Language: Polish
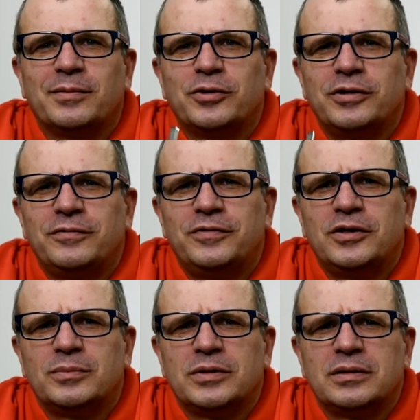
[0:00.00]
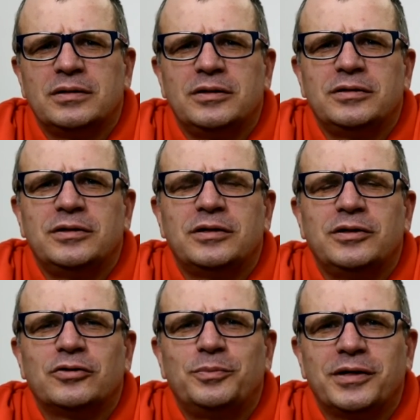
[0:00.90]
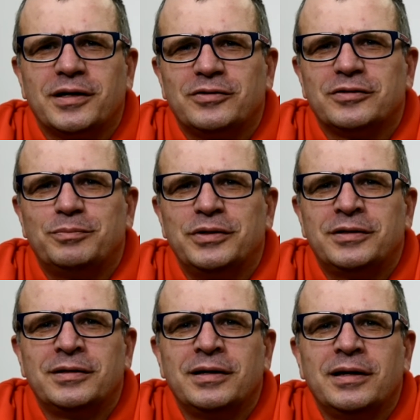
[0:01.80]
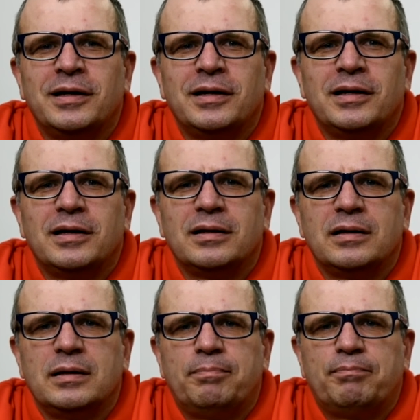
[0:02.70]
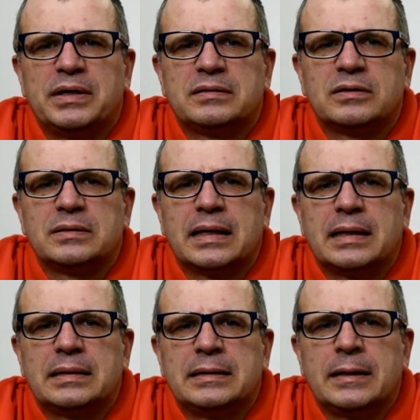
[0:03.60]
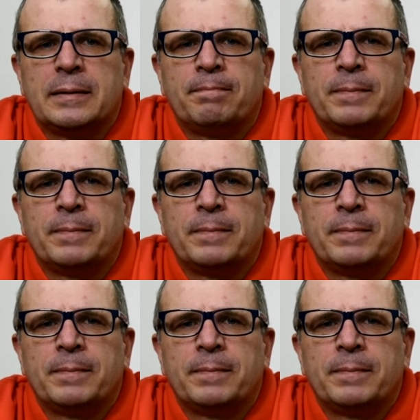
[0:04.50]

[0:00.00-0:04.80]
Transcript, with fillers: dla mojej firmy. Nie, nie odbieraj to zbyt y, personalnie.